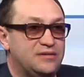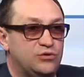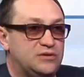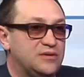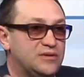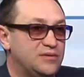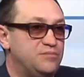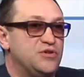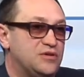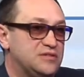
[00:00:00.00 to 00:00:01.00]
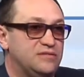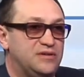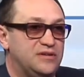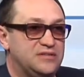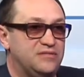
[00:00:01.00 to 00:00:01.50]
да, вот бич
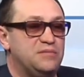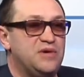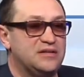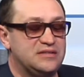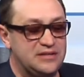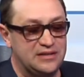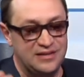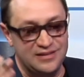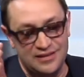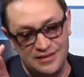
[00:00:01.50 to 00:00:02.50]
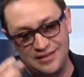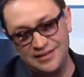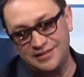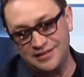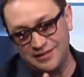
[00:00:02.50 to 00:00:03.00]
э, современности, это
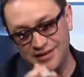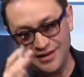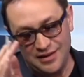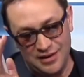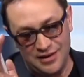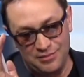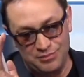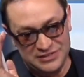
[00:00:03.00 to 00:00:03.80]
интернет, это э,